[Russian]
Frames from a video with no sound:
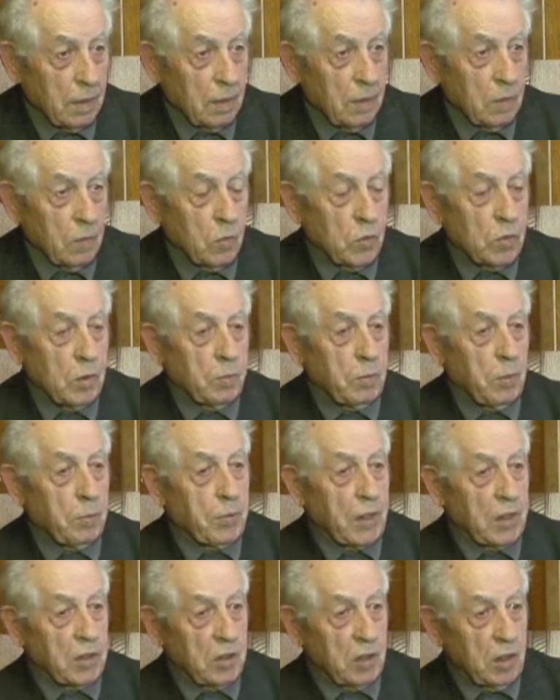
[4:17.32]
уже по
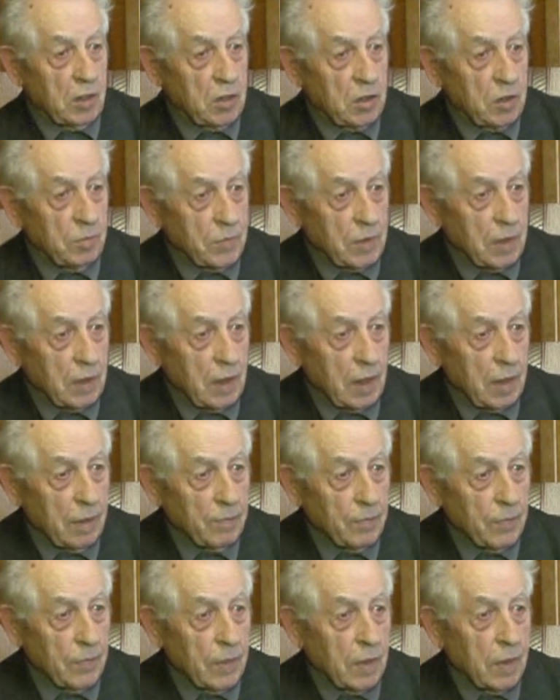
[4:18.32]
прошедшим
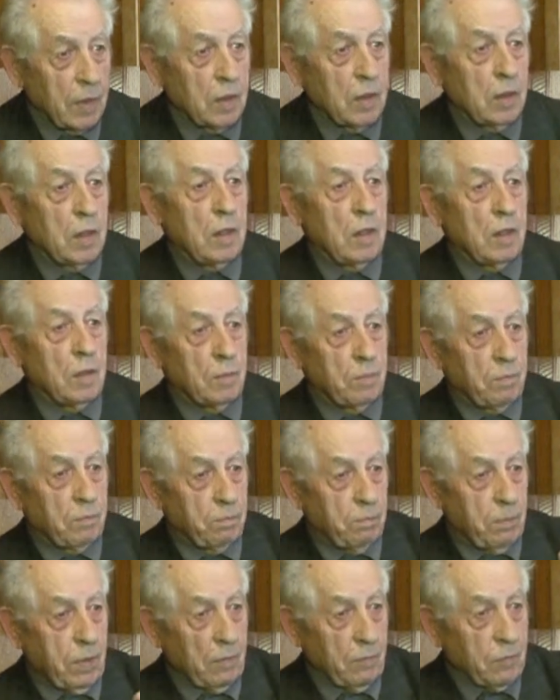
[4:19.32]
делам и
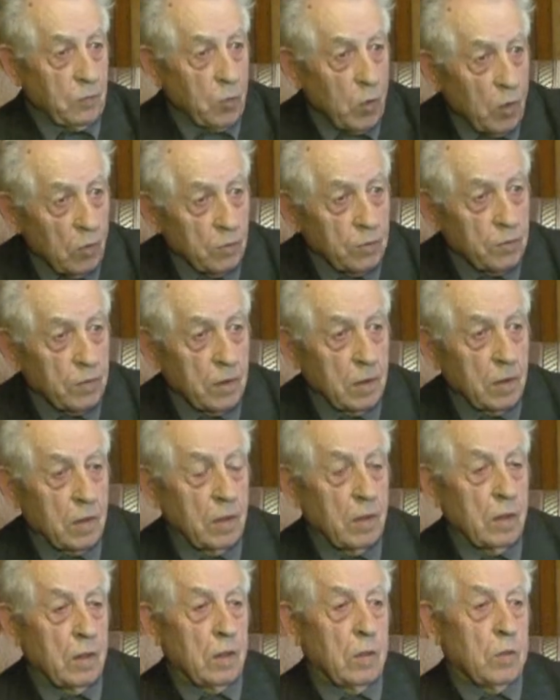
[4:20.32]
по вновь
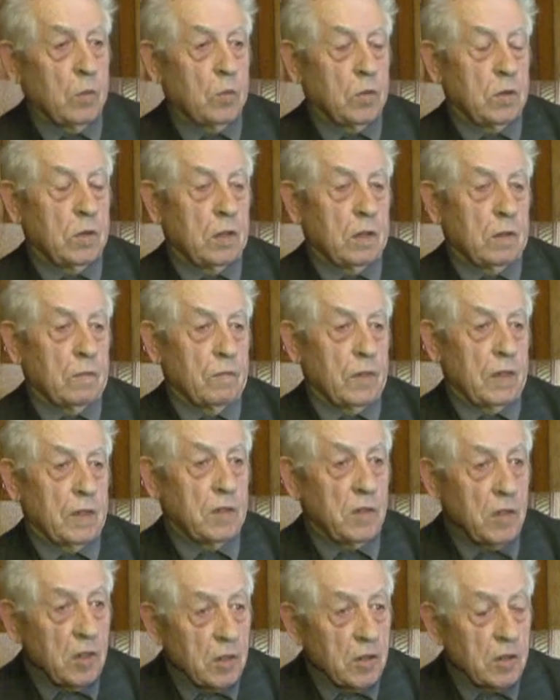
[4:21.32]
уже
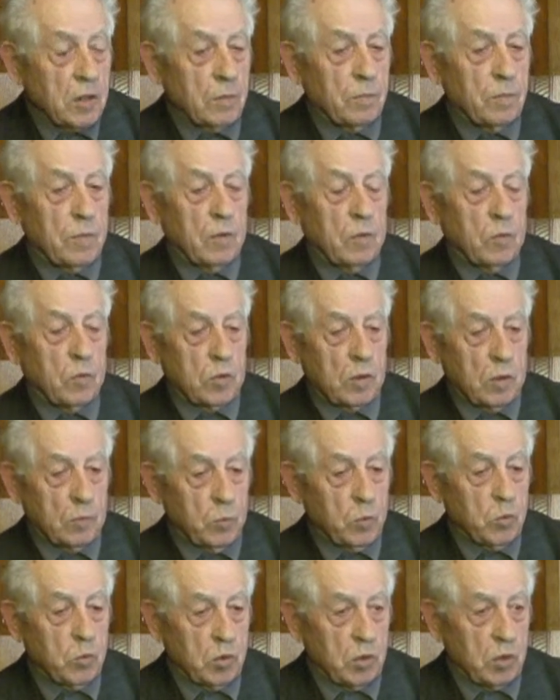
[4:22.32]
возникшим, уже
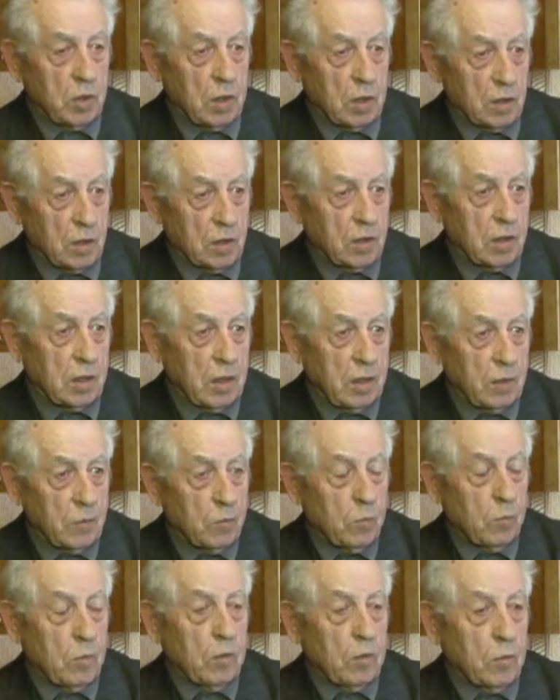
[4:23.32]
будучи я
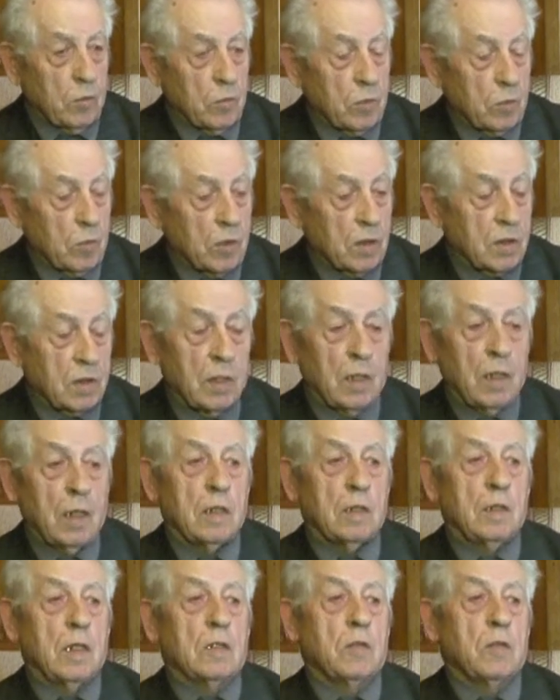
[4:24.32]
начальник уголовного розыска,
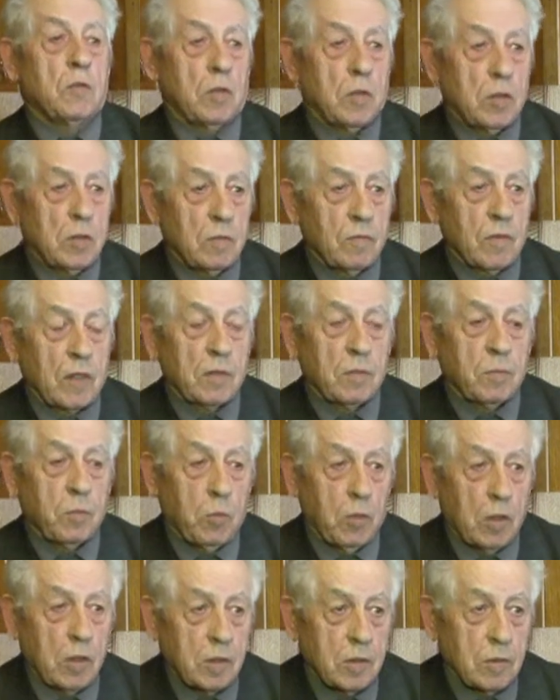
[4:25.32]
я тоже
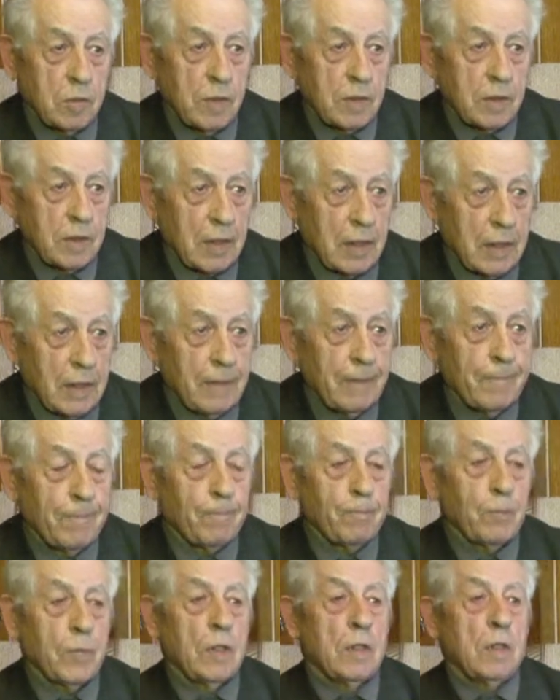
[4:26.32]
воспользовался
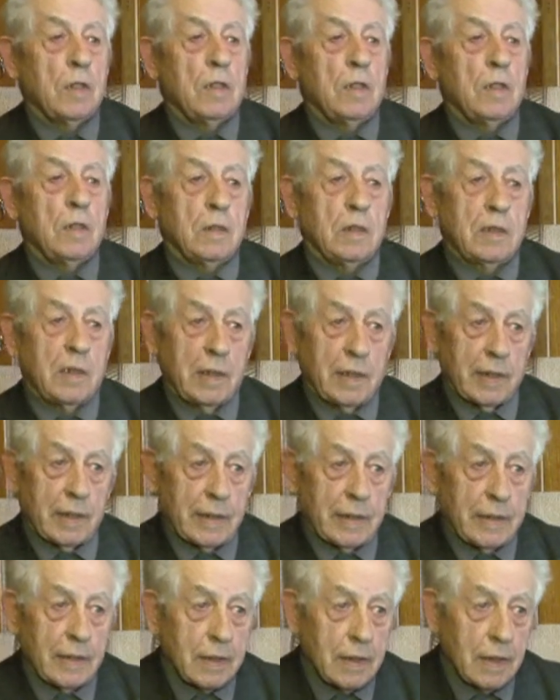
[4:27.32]
и
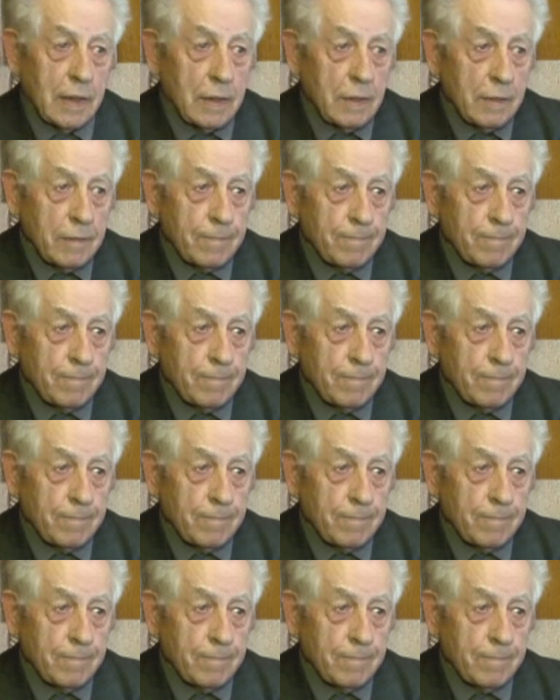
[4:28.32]
техникой,